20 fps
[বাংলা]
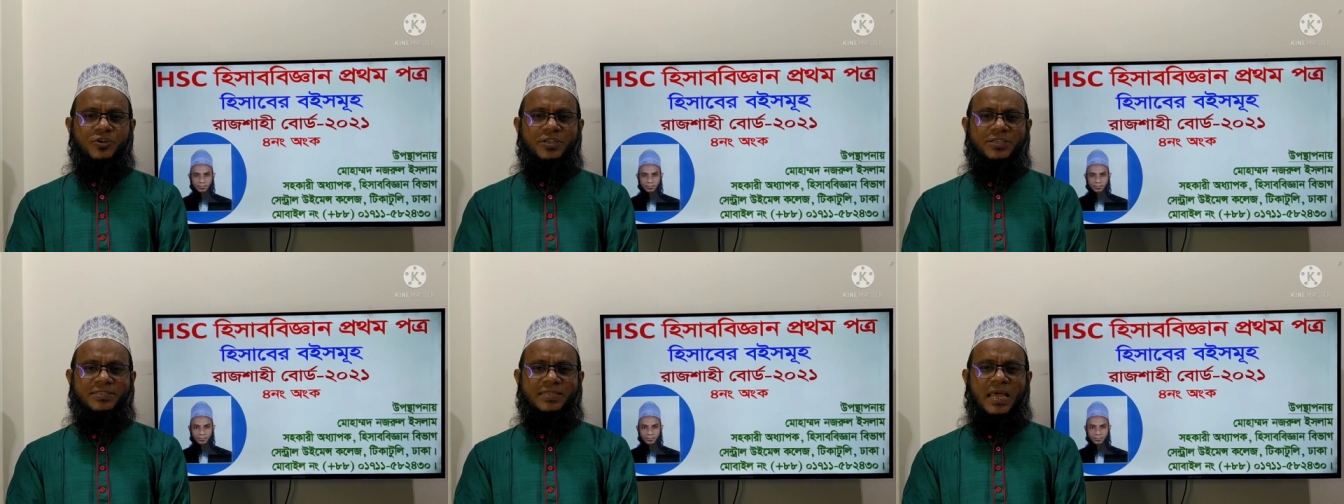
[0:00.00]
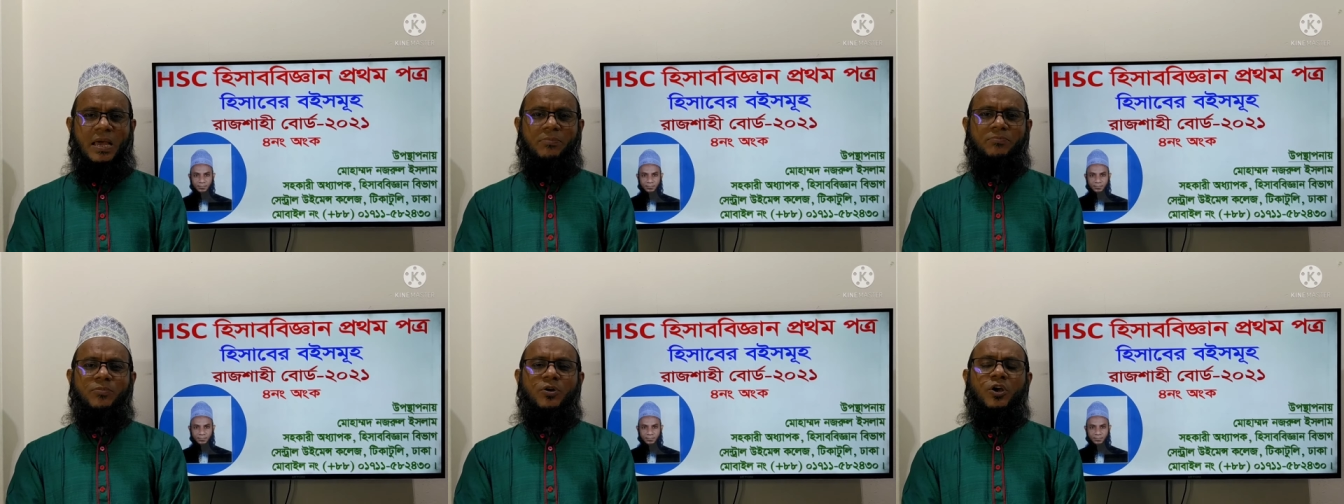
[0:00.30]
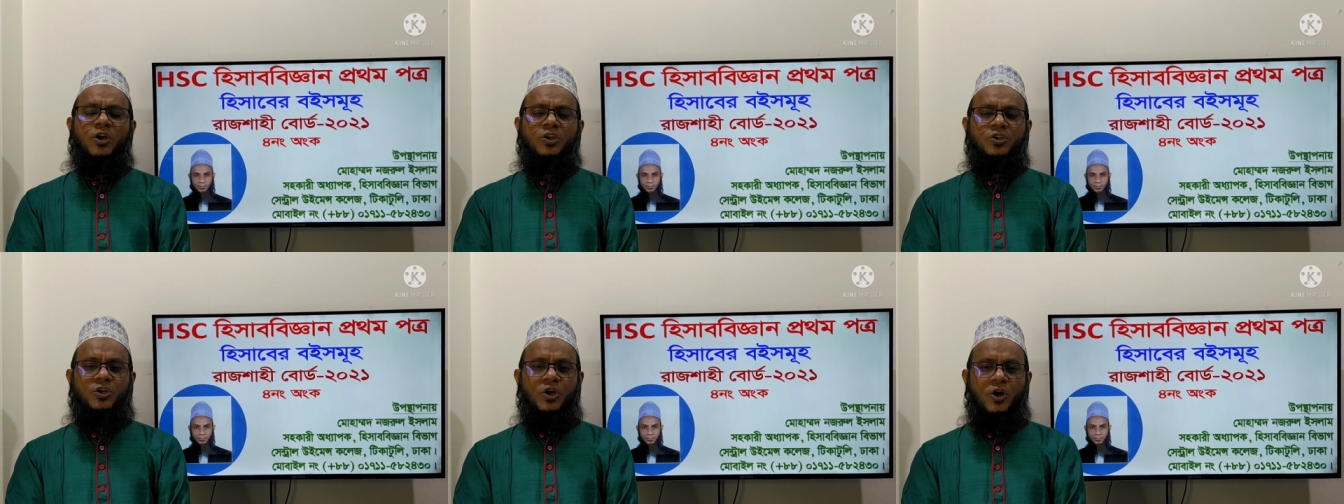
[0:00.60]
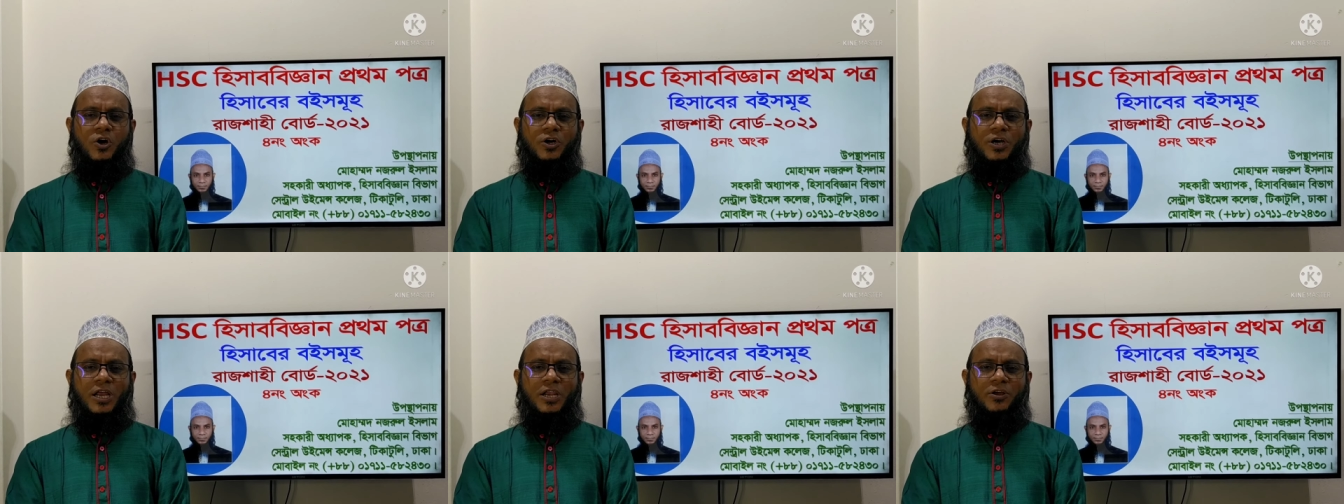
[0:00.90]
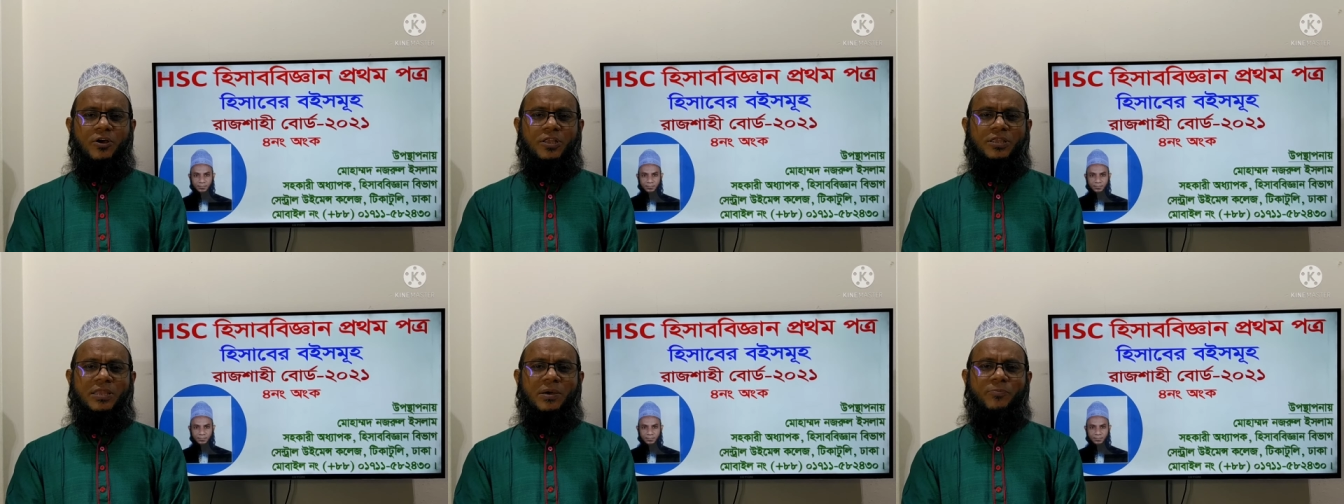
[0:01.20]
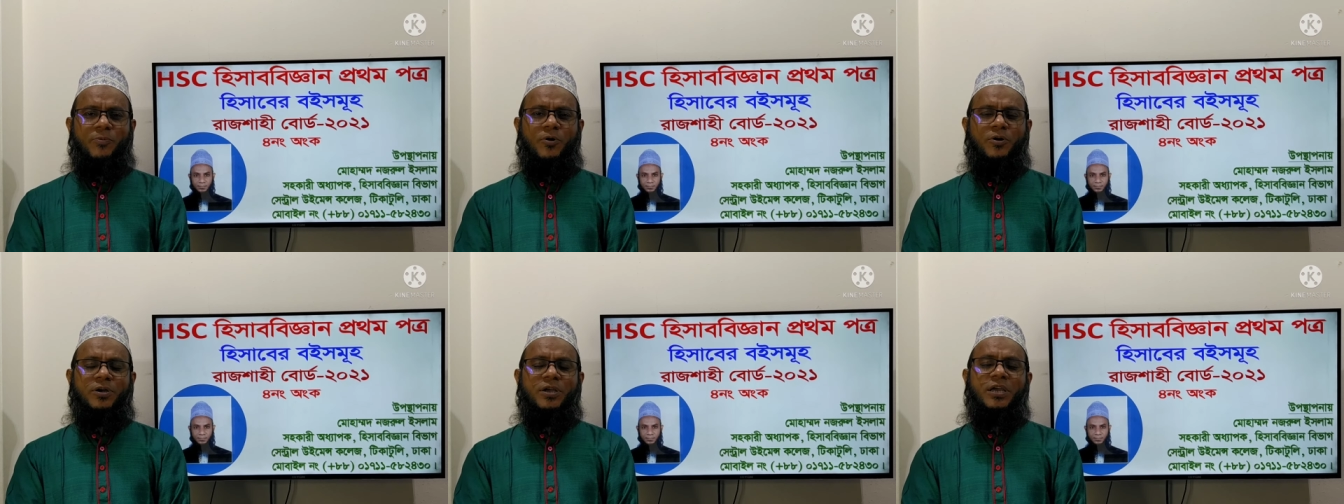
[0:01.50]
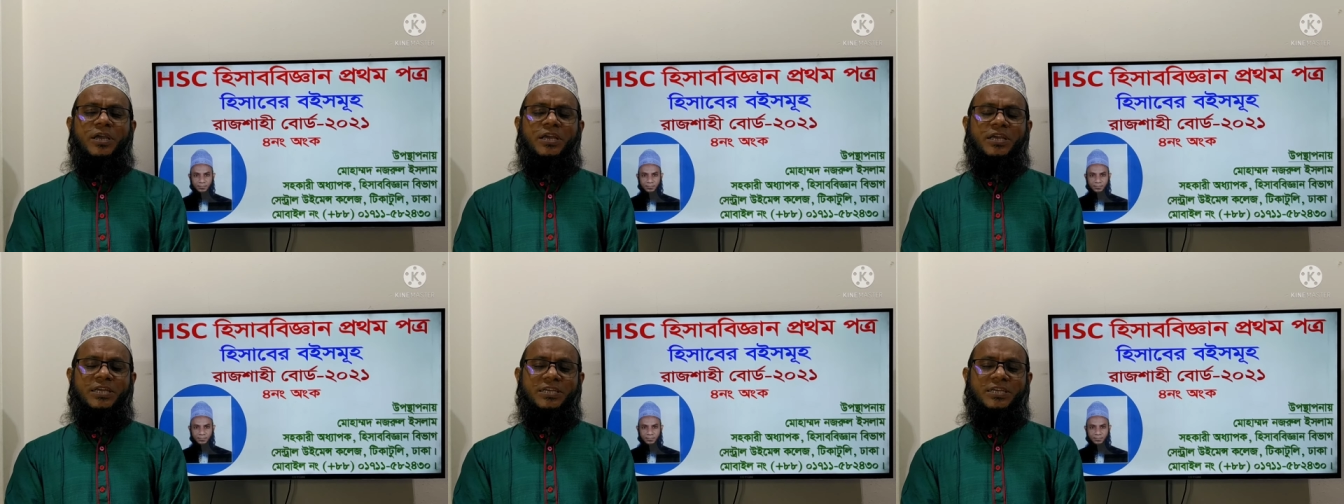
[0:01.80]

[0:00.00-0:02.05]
নজরুল ইসলাম সহকারী অধ্যাপক